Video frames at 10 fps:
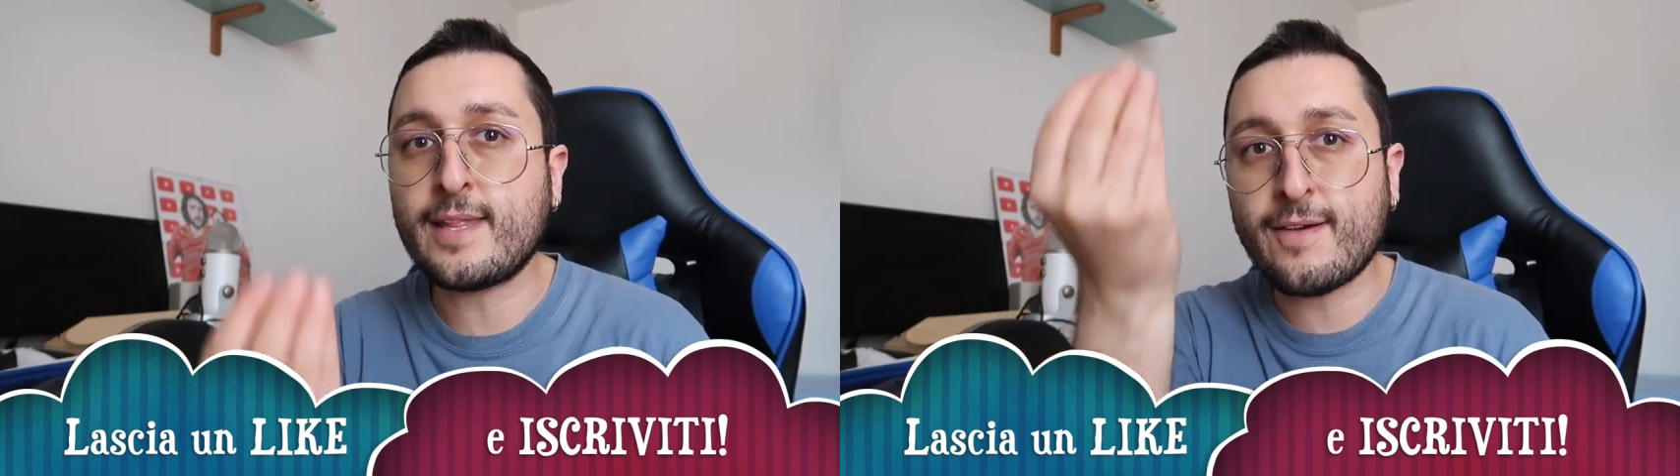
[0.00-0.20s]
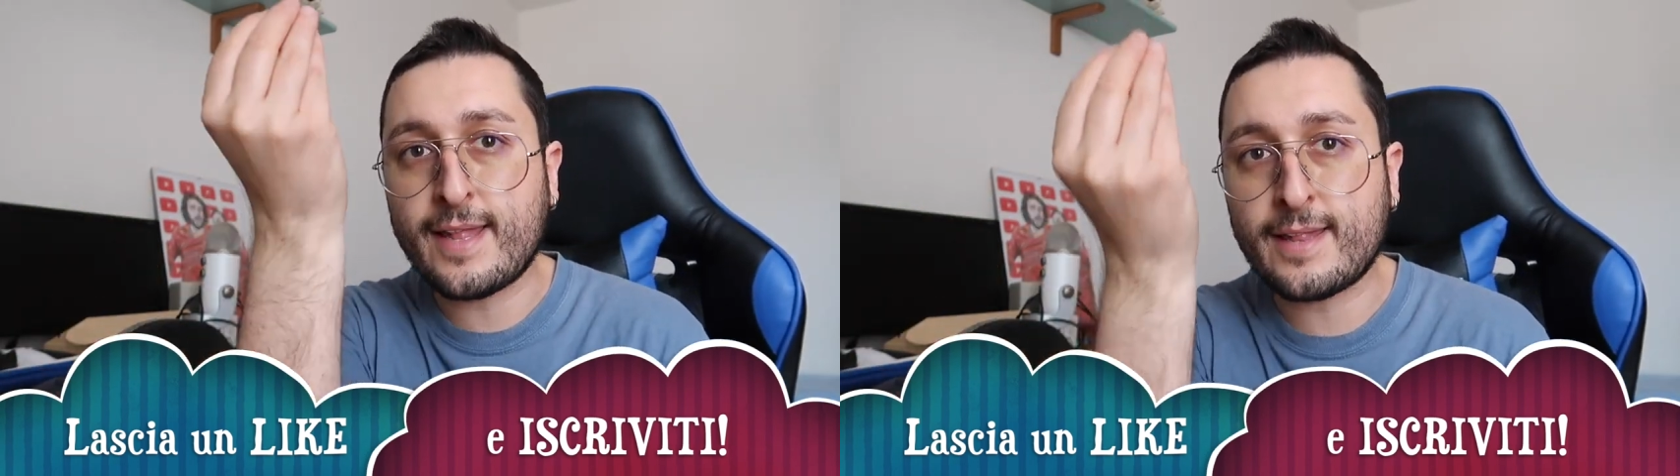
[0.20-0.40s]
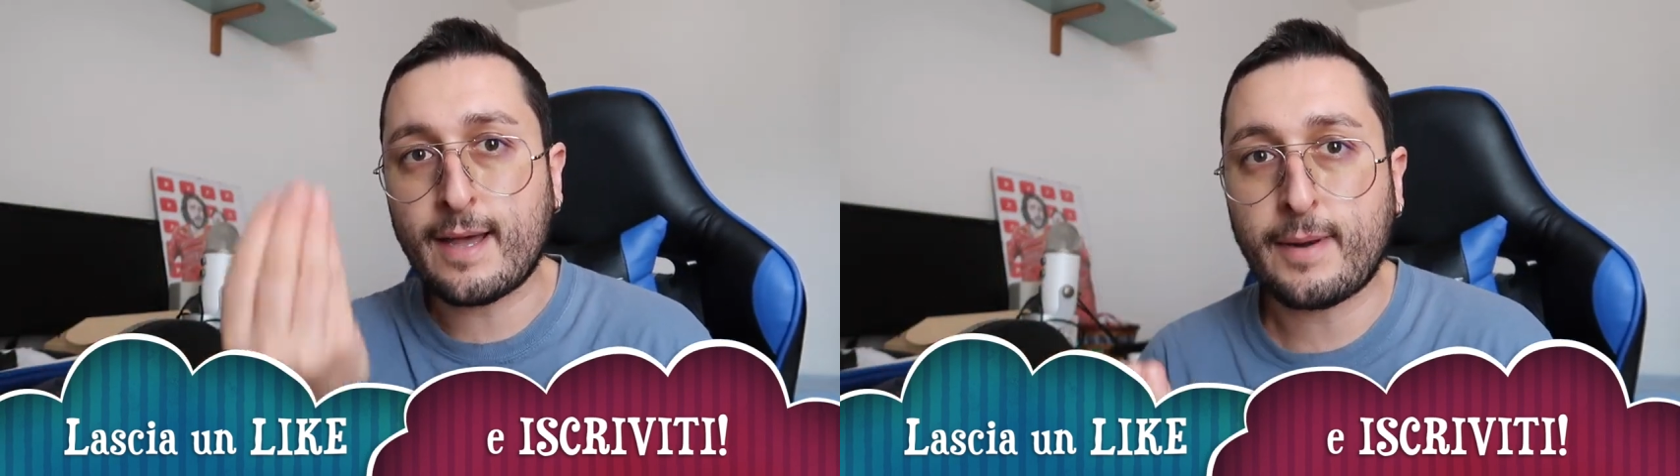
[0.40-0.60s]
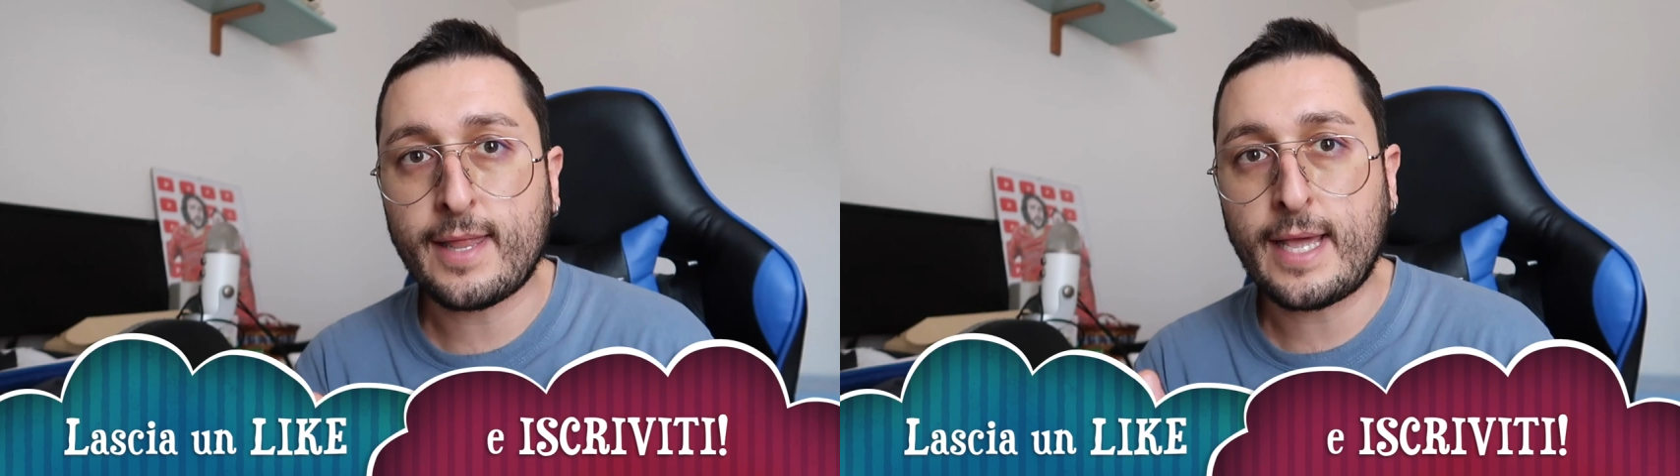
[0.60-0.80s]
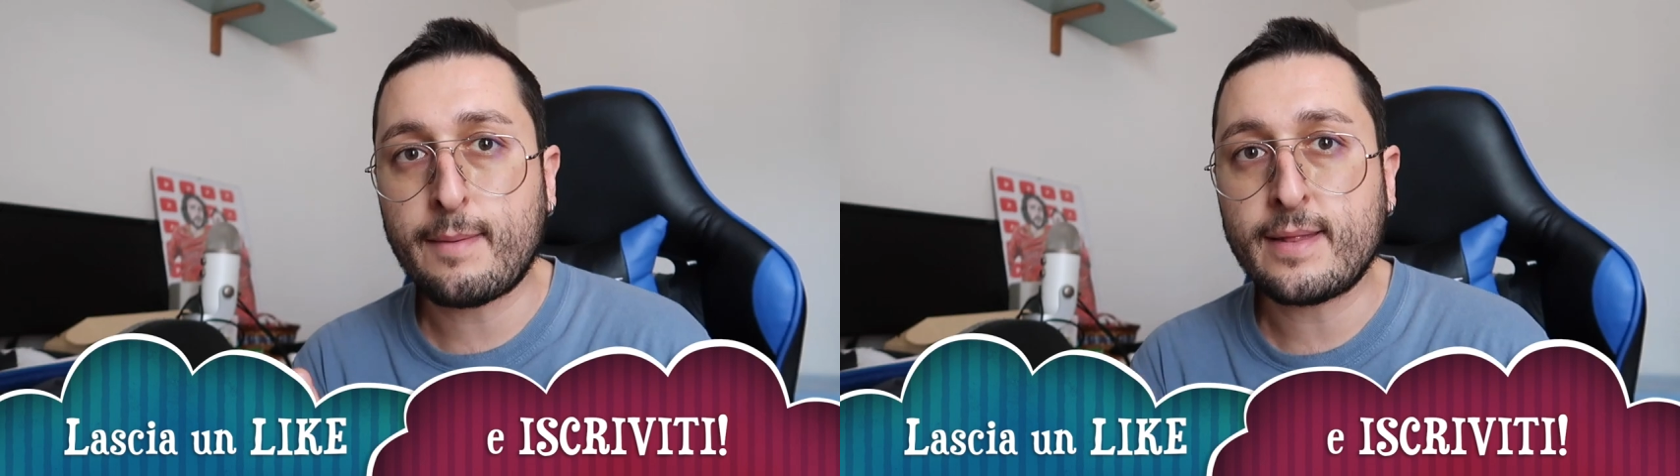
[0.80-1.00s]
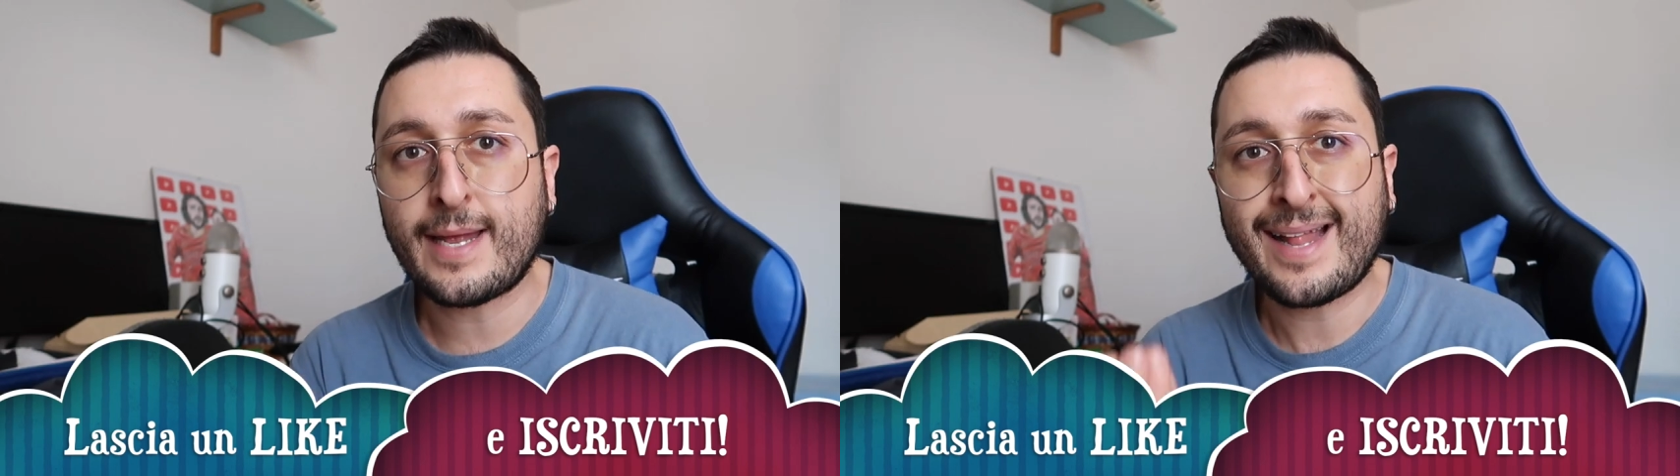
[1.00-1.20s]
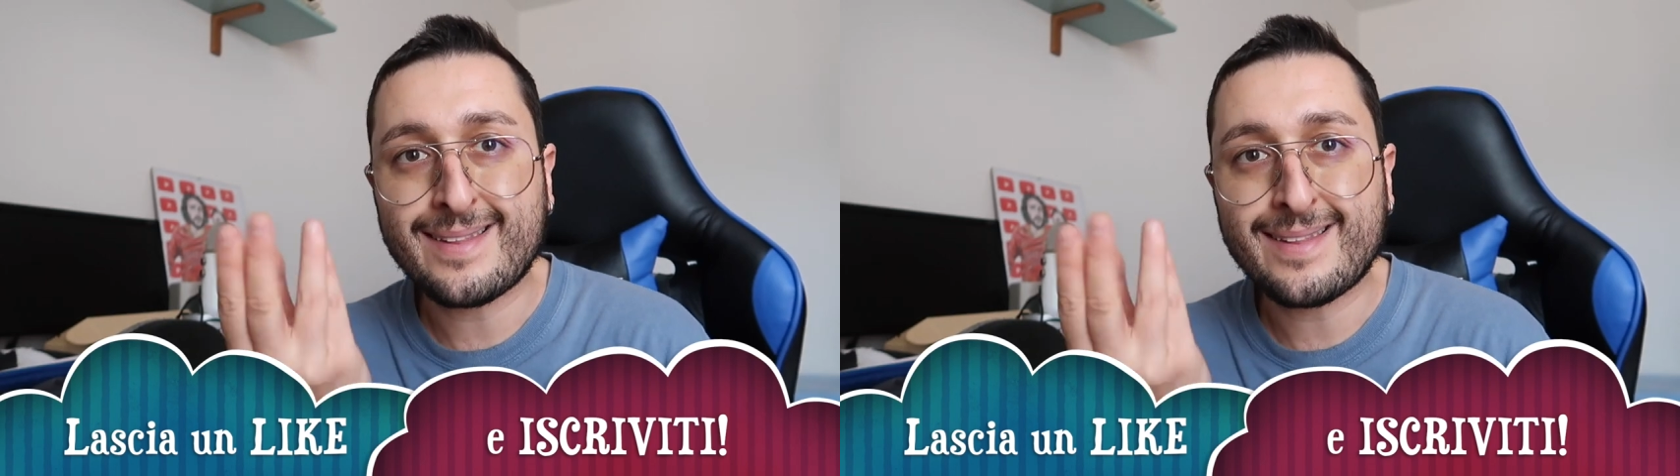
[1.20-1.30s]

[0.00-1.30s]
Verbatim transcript: diventa praticamente un